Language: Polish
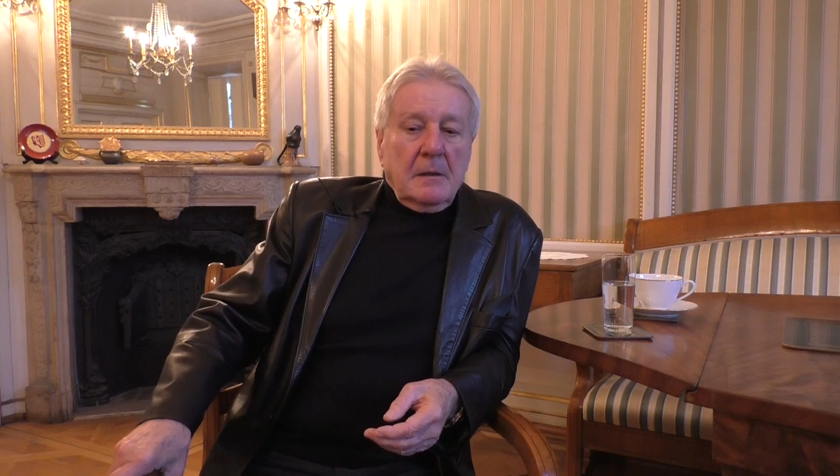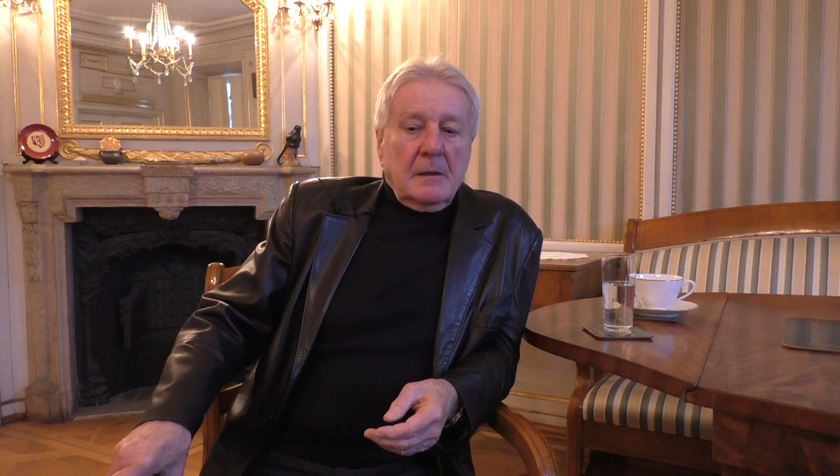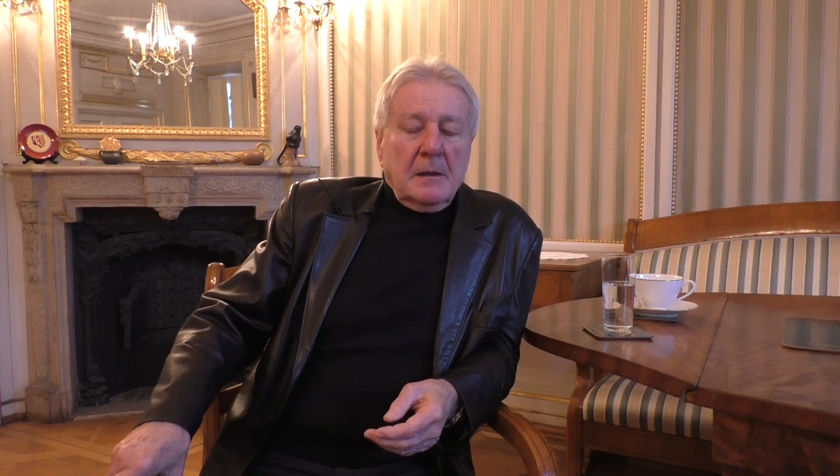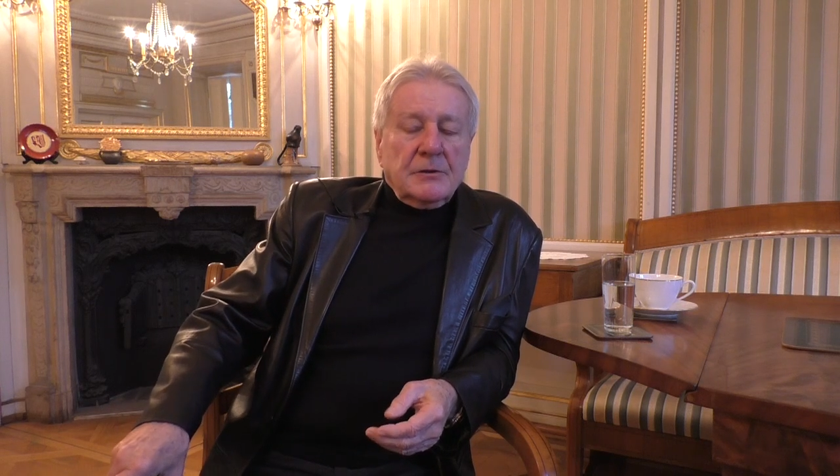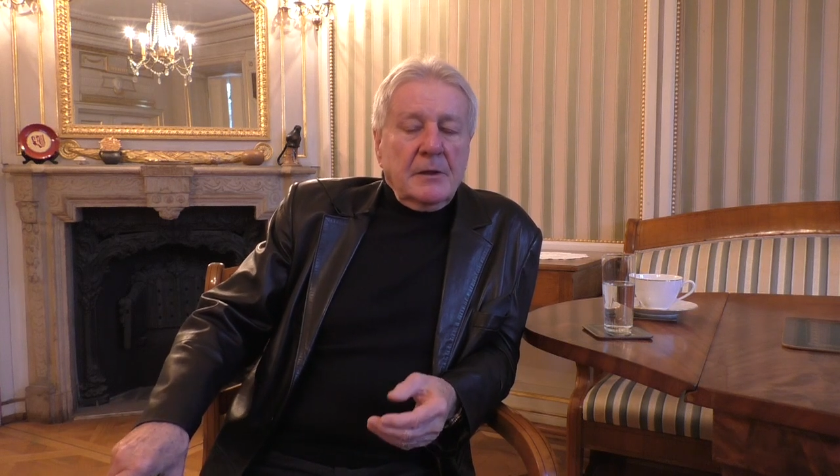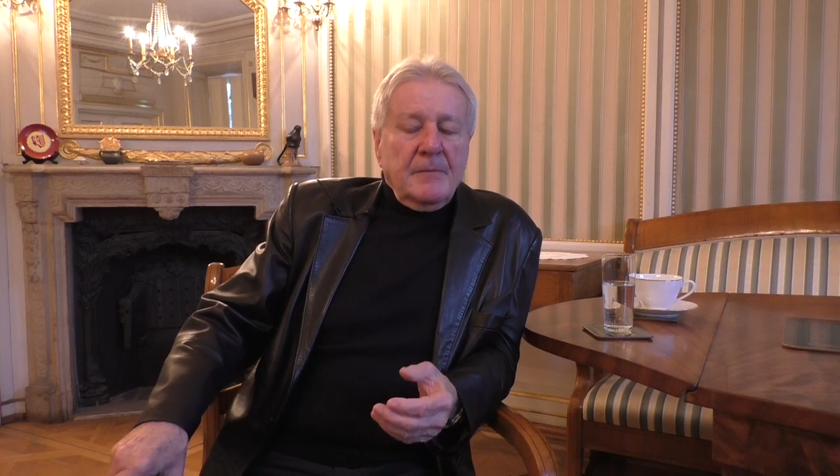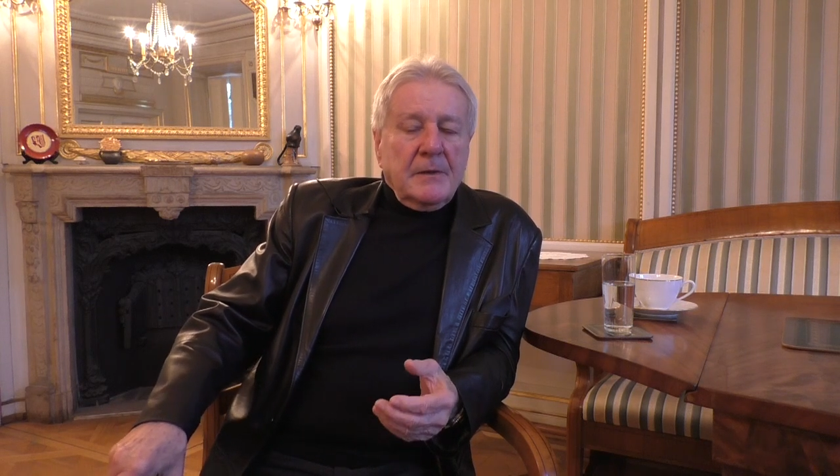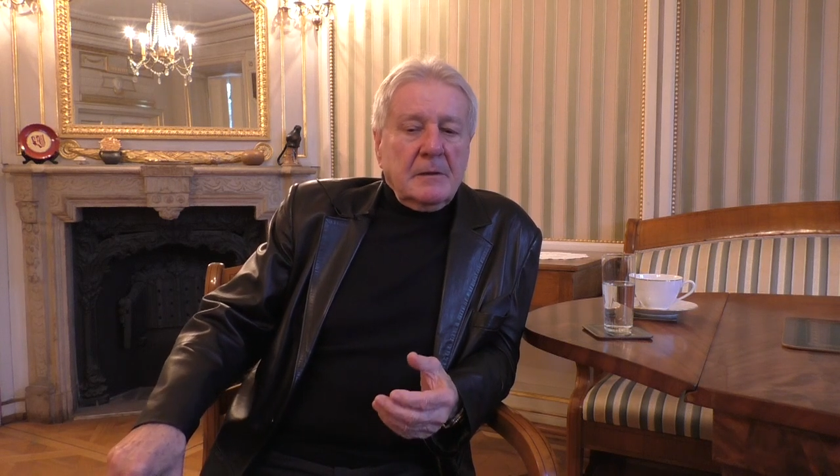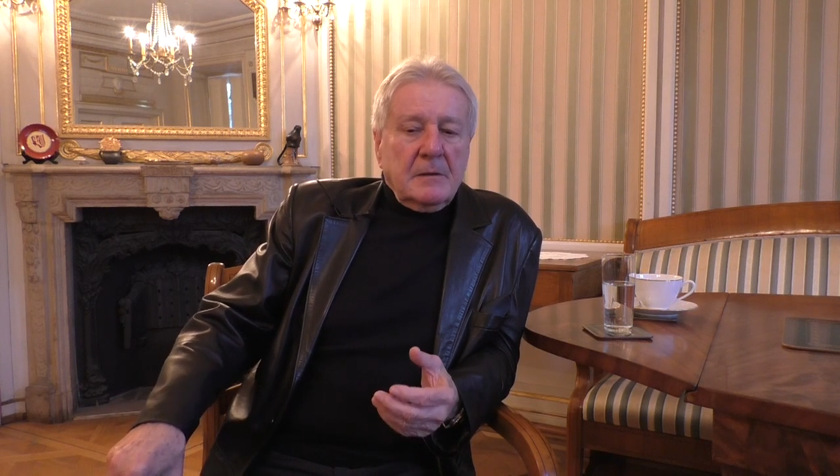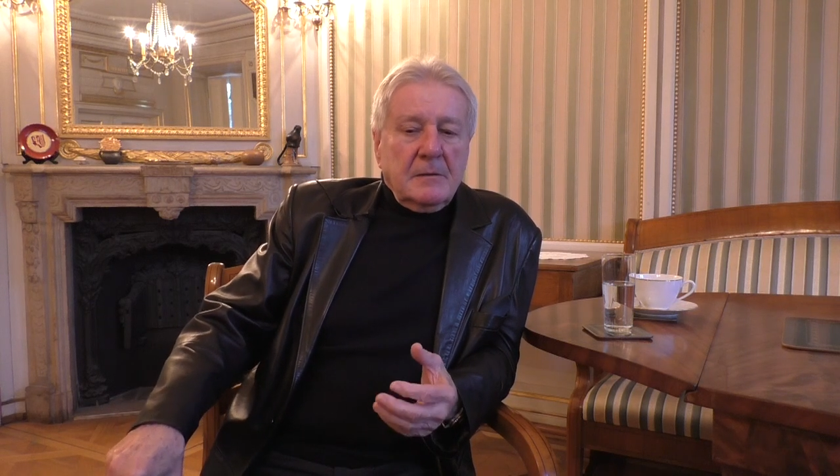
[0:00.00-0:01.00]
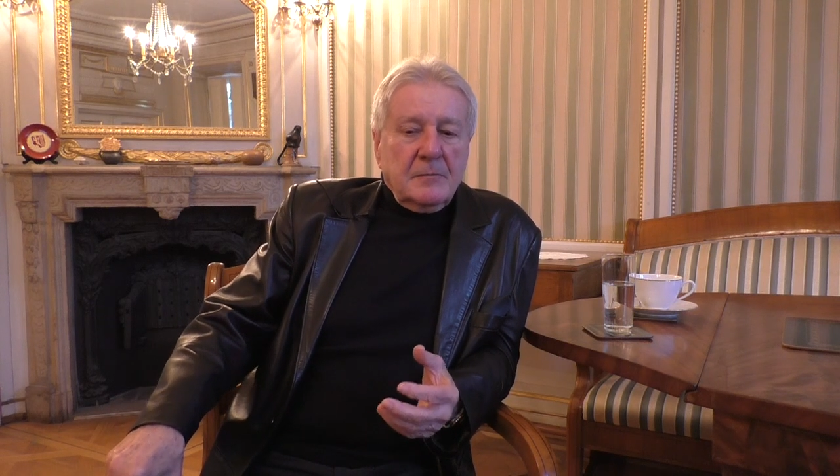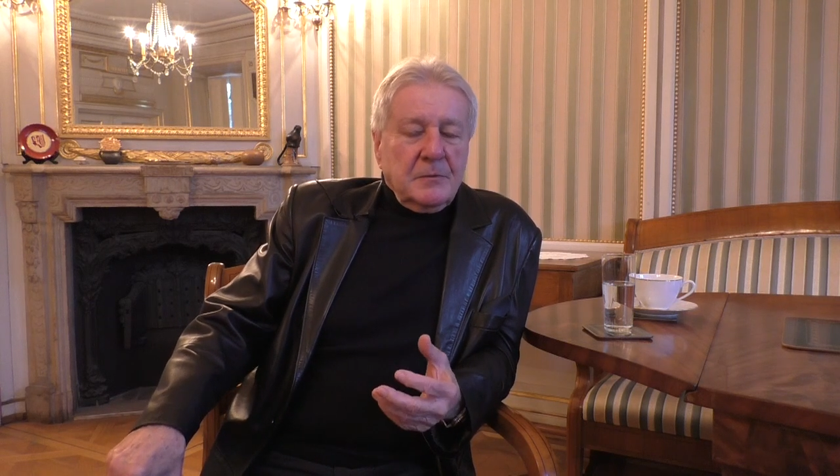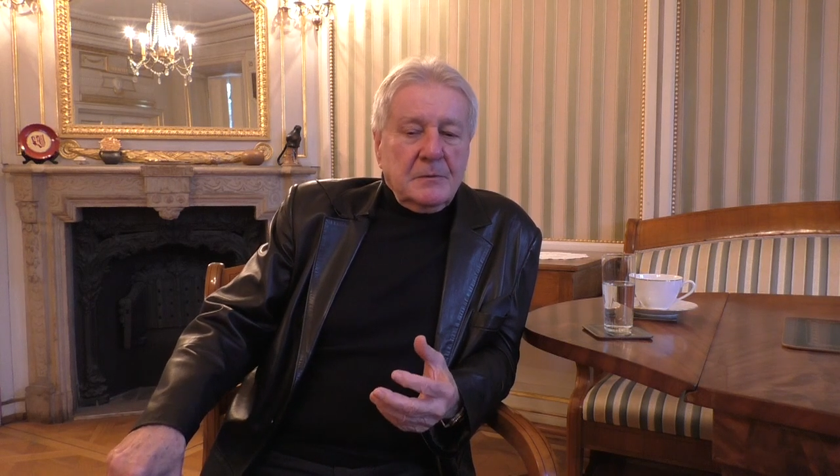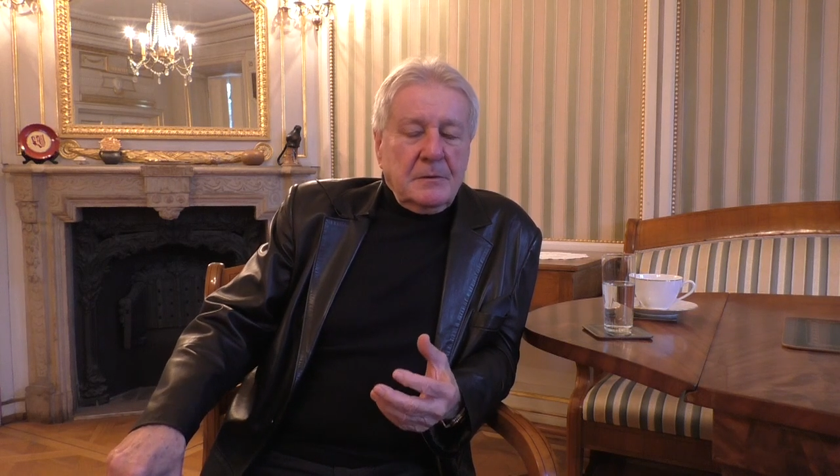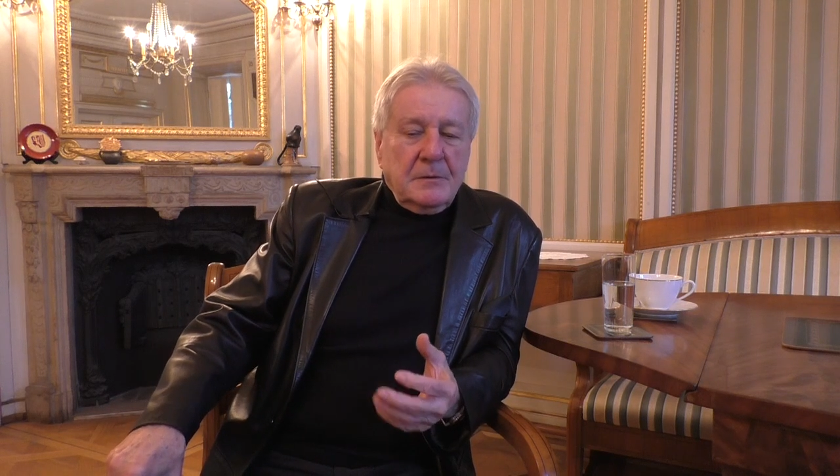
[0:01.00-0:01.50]
Także
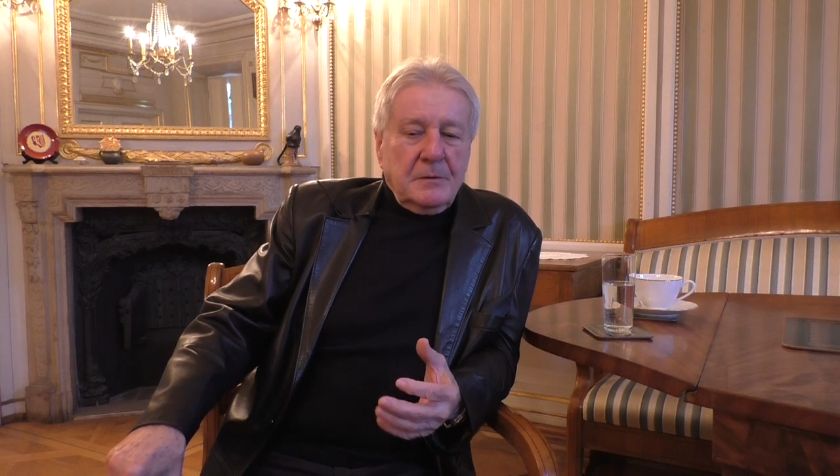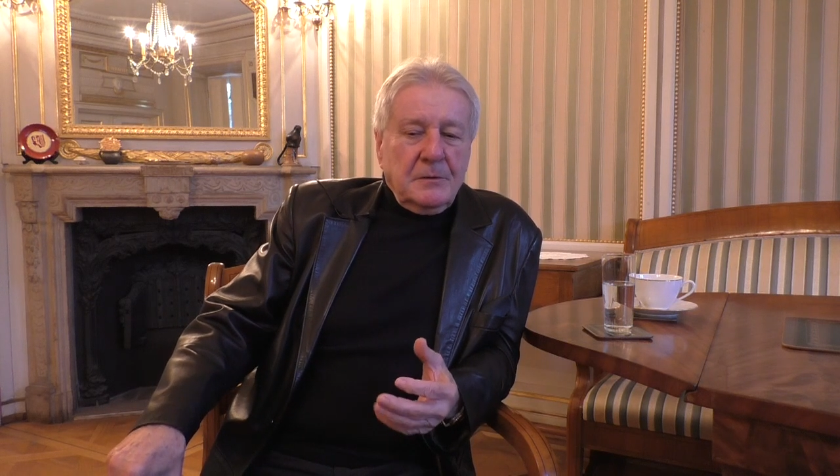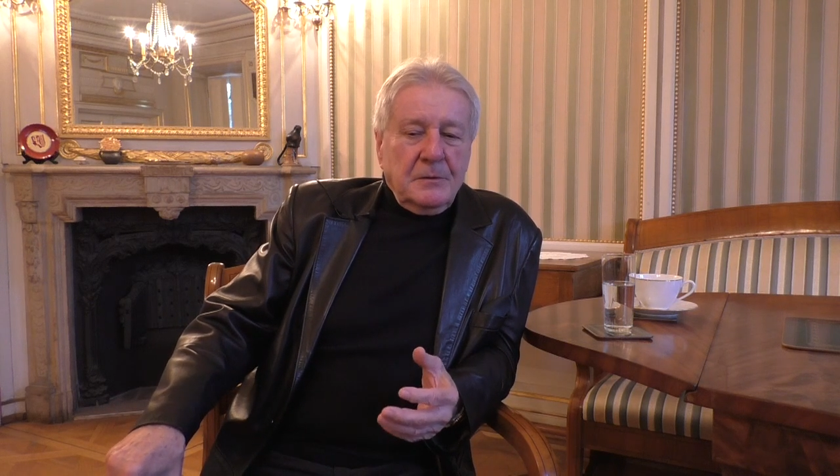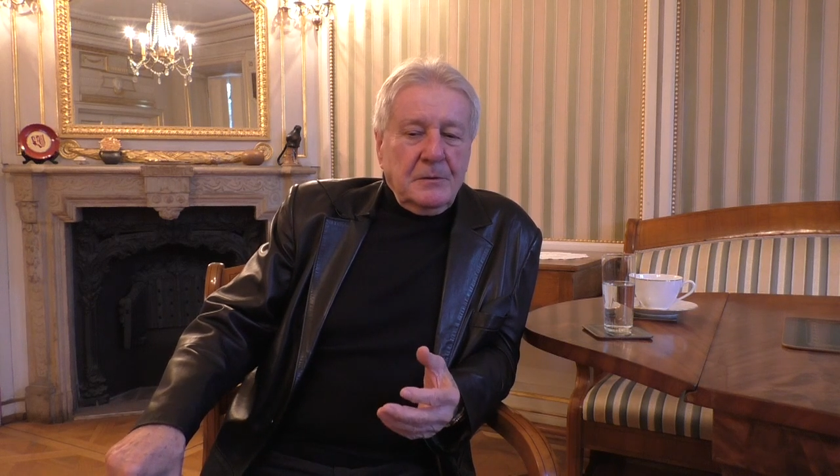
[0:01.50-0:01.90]
to,